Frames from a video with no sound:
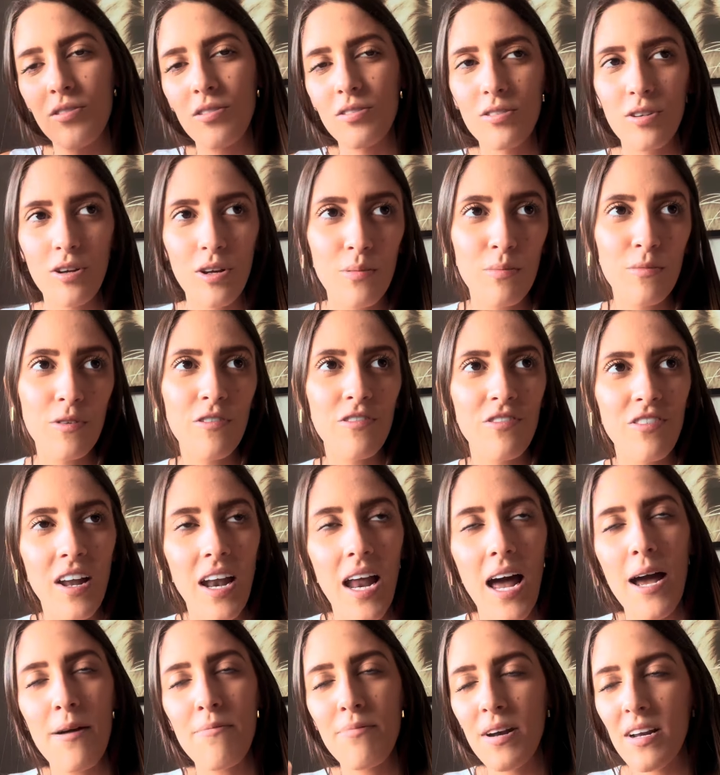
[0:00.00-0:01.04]
Todo mundo
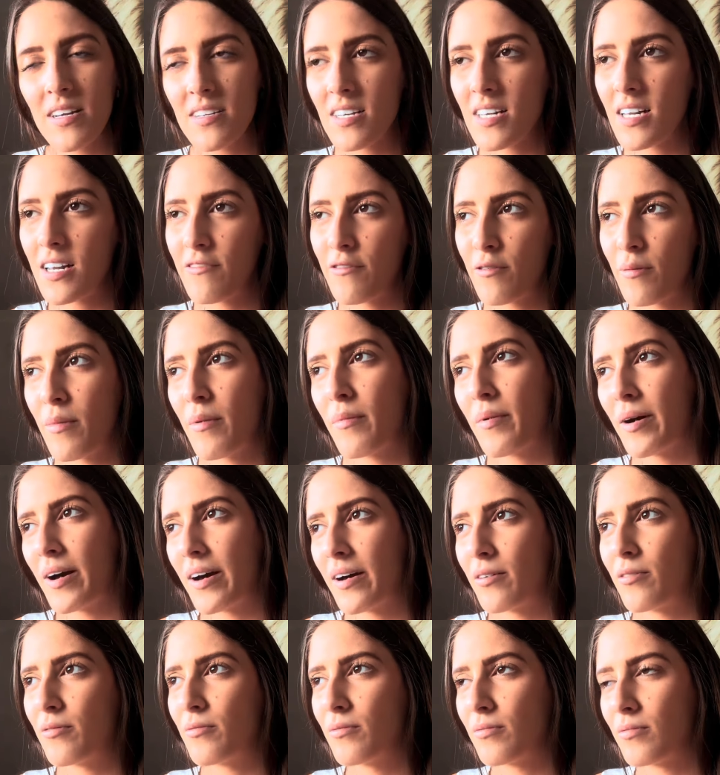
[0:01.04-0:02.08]
fala, ah, parece que levou
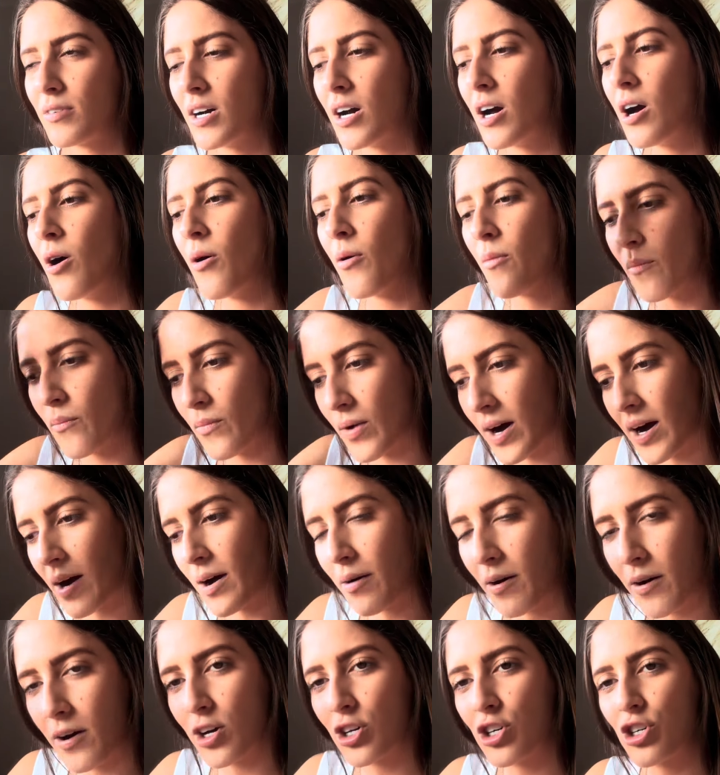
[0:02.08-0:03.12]
uma, um,
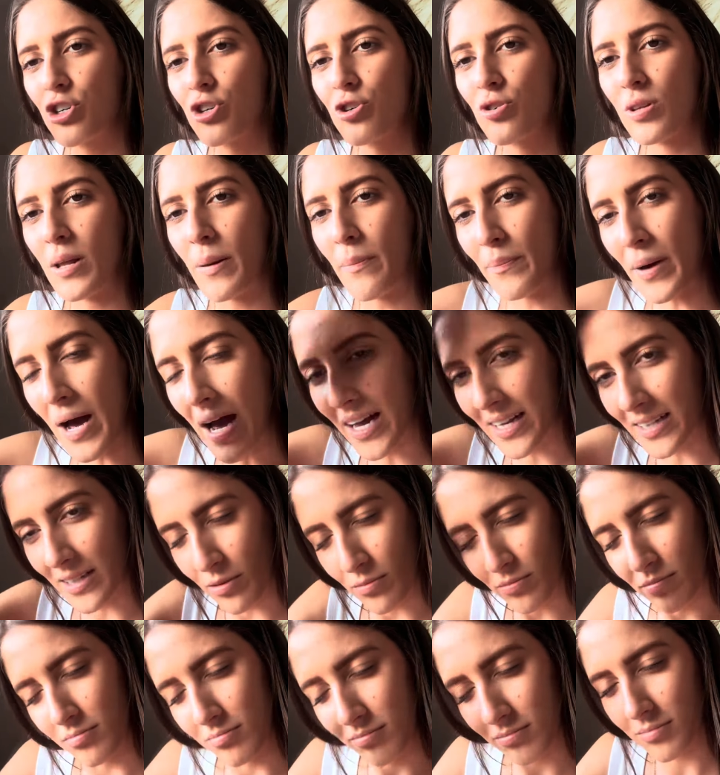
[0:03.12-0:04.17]
uma chulapada,
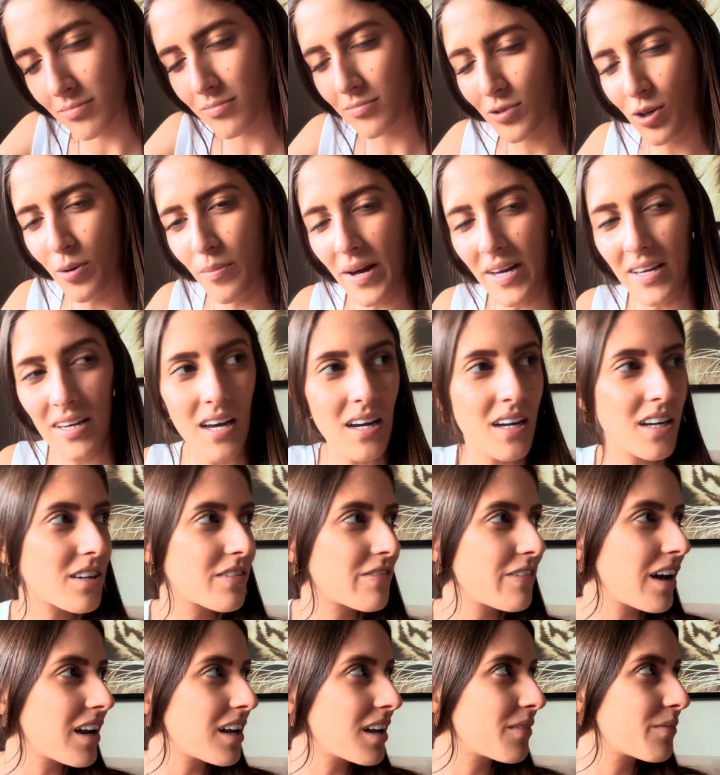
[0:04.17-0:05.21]
um... Como é que é que
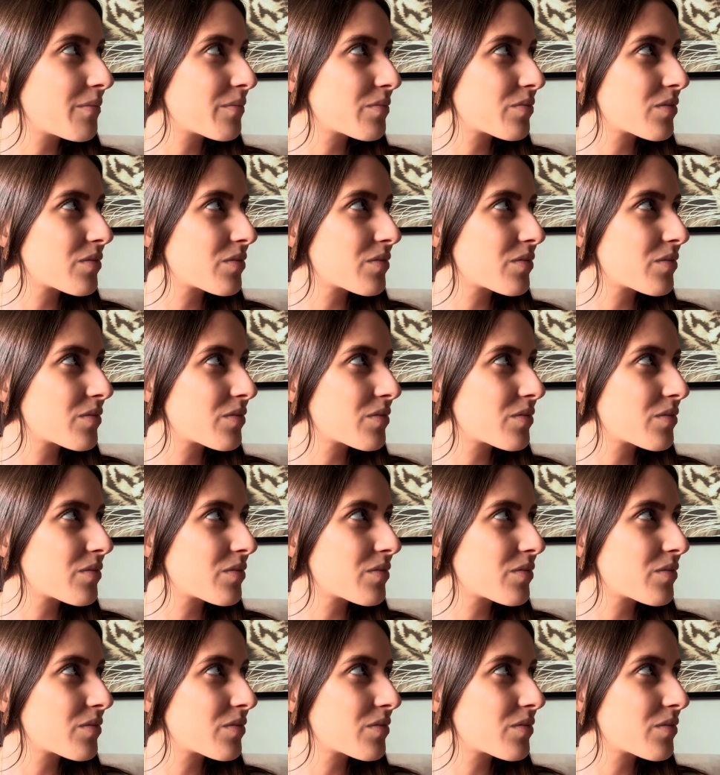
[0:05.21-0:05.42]
fala?